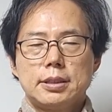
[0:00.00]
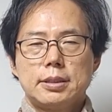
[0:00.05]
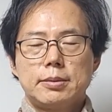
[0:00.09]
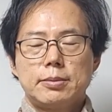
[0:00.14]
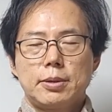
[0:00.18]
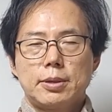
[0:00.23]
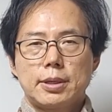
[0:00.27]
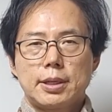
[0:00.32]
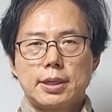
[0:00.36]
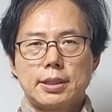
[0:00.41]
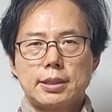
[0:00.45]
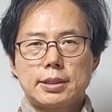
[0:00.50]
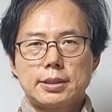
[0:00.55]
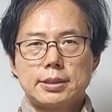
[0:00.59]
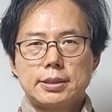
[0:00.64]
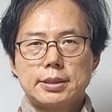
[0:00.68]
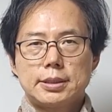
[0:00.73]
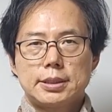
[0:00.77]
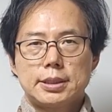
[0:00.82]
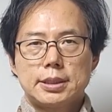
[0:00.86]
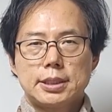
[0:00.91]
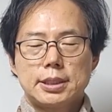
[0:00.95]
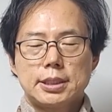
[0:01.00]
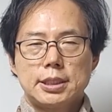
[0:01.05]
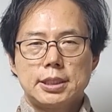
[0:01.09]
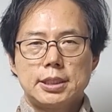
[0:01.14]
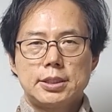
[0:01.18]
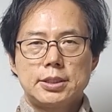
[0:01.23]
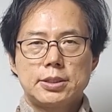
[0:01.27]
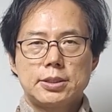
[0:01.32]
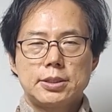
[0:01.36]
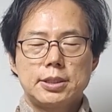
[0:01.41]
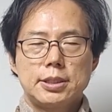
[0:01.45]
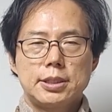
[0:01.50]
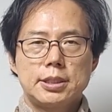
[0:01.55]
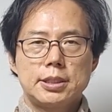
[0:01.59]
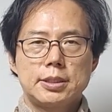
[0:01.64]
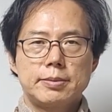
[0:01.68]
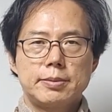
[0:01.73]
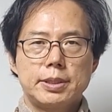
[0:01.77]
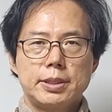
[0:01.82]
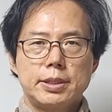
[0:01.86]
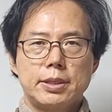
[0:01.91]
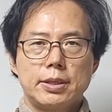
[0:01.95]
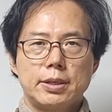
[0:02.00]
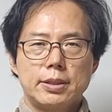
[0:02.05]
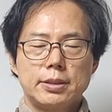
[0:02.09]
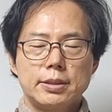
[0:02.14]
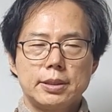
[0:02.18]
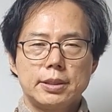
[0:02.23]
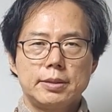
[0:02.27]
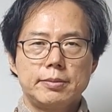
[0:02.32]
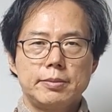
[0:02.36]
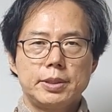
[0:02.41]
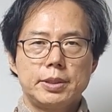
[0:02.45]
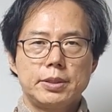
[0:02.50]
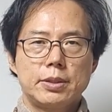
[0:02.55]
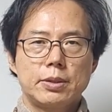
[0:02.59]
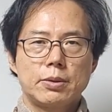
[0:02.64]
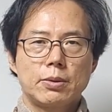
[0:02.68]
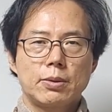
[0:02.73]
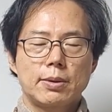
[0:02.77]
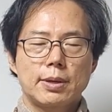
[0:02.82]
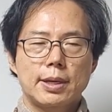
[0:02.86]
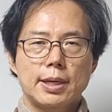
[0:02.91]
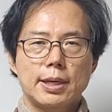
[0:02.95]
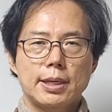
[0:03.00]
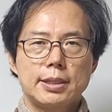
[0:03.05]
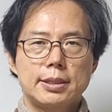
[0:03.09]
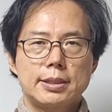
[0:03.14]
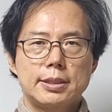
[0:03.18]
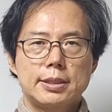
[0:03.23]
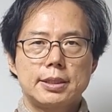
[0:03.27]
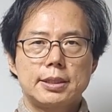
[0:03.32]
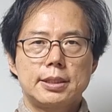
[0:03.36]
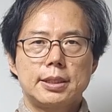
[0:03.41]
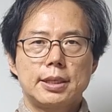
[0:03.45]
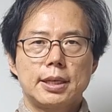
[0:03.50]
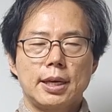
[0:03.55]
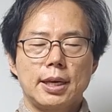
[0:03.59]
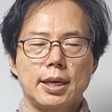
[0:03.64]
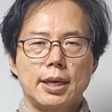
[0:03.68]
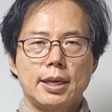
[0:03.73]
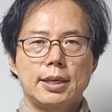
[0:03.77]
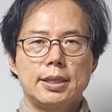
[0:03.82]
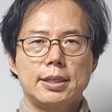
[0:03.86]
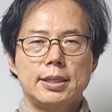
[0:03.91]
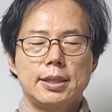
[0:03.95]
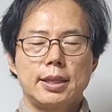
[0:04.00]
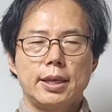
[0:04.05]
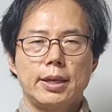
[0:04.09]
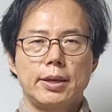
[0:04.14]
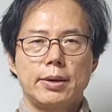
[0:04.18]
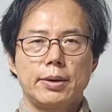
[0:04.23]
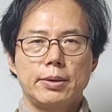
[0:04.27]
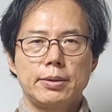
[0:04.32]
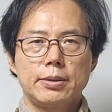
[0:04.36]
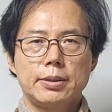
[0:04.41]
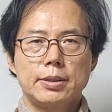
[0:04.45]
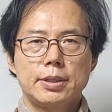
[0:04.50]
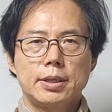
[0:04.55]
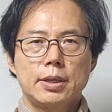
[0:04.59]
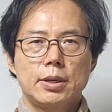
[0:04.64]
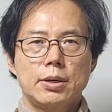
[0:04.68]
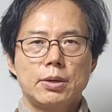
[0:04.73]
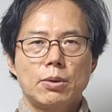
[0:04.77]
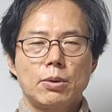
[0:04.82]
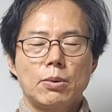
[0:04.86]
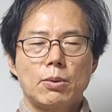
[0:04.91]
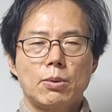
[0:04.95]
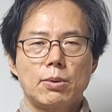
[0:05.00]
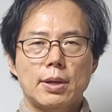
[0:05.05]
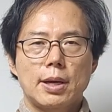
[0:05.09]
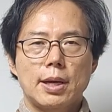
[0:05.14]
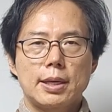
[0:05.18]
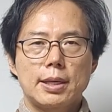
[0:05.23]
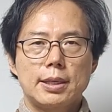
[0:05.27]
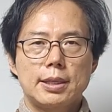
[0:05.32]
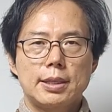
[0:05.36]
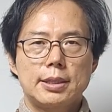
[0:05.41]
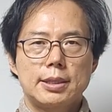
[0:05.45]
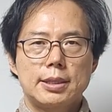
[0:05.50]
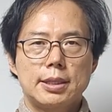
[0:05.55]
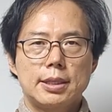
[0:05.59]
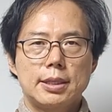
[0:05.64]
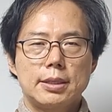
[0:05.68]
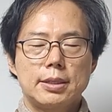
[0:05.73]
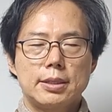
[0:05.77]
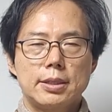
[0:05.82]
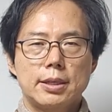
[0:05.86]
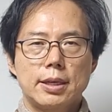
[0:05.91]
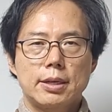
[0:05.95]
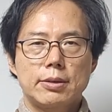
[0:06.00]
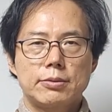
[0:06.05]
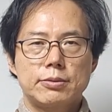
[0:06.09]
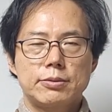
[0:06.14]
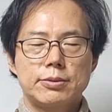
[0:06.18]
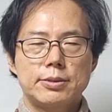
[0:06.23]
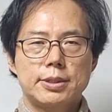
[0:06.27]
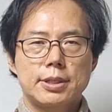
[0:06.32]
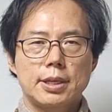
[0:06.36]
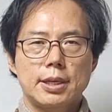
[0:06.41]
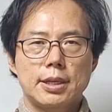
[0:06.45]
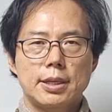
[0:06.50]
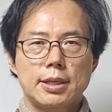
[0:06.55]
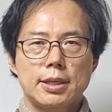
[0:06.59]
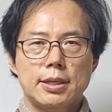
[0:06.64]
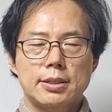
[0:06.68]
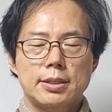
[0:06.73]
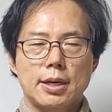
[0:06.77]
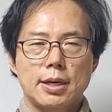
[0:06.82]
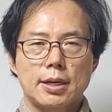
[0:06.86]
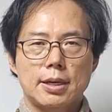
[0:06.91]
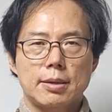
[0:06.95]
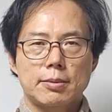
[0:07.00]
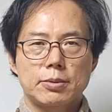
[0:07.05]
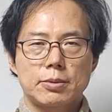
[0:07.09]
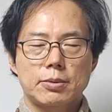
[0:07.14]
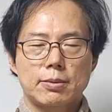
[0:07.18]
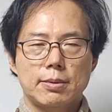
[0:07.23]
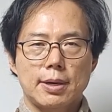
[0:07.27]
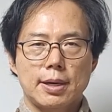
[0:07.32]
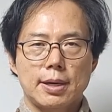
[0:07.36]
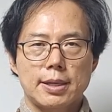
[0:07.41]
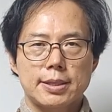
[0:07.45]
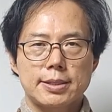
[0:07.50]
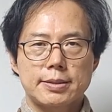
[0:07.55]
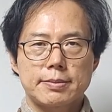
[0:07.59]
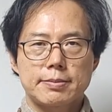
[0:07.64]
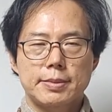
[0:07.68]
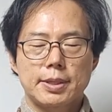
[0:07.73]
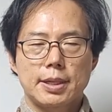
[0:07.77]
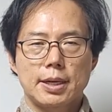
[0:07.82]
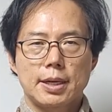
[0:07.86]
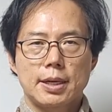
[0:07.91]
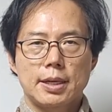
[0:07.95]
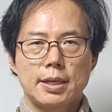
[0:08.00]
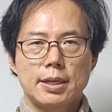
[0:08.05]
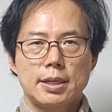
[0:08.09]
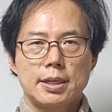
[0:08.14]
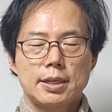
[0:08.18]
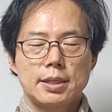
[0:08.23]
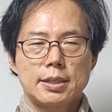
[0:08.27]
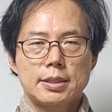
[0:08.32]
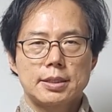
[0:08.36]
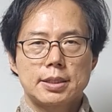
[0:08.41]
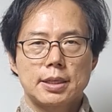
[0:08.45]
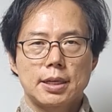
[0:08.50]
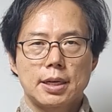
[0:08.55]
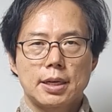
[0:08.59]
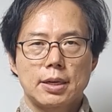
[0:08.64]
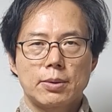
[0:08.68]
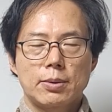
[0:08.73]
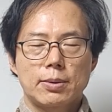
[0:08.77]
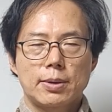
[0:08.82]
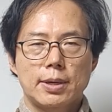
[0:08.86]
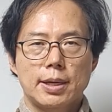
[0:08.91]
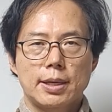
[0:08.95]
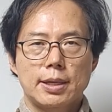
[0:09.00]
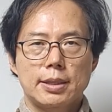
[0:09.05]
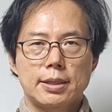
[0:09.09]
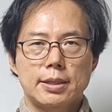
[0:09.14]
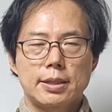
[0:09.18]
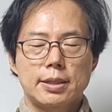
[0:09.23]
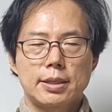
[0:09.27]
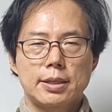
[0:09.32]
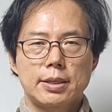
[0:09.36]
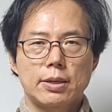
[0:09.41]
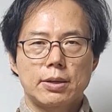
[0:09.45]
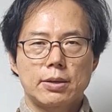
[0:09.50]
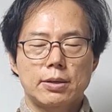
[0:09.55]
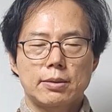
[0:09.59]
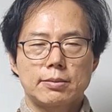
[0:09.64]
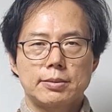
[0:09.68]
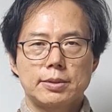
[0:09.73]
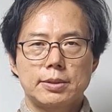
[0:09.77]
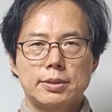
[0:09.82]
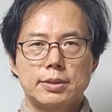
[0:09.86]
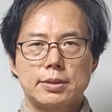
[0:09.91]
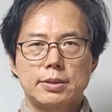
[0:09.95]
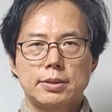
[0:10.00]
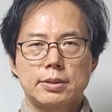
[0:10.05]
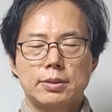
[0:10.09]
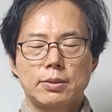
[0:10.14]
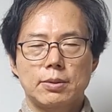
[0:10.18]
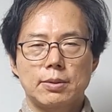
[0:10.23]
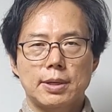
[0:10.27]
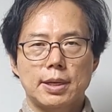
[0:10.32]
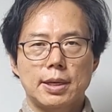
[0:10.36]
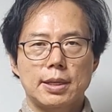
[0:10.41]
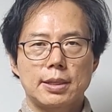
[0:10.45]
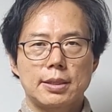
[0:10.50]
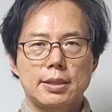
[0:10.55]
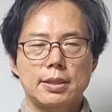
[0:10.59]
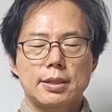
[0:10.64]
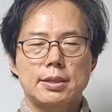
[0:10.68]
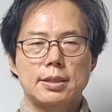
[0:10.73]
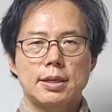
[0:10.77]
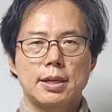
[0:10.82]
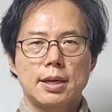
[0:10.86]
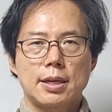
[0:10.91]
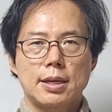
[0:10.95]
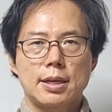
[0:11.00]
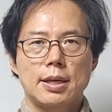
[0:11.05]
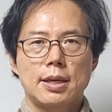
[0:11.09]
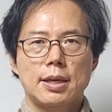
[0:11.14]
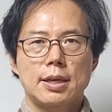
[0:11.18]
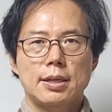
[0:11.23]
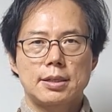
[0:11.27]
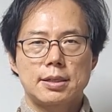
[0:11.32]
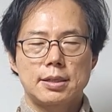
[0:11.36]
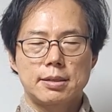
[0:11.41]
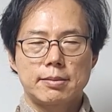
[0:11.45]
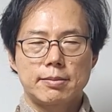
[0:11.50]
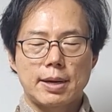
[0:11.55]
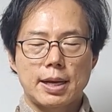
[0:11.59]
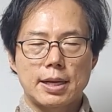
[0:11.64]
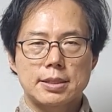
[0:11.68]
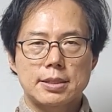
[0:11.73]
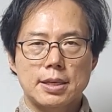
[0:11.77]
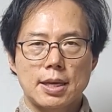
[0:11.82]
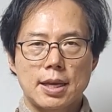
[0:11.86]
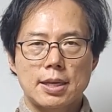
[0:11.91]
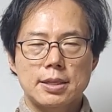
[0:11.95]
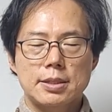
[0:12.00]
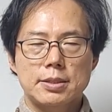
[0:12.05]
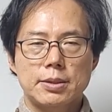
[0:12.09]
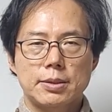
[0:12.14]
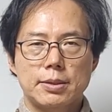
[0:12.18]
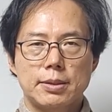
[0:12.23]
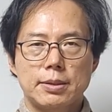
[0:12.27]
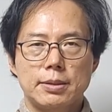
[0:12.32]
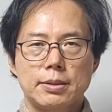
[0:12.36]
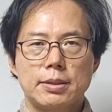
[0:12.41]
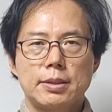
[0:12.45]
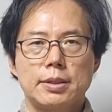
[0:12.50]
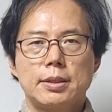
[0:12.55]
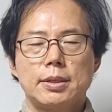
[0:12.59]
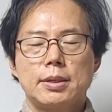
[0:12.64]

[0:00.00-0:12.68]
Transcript: 이번에는 2022년 이민년 호랑이띠 해인데요. 호랑이띠들의 운세에 대해서 알아보도록 하겠습니다. 자, 호랑이띠 여러분들은 호랑이띠를 해를 맞이해서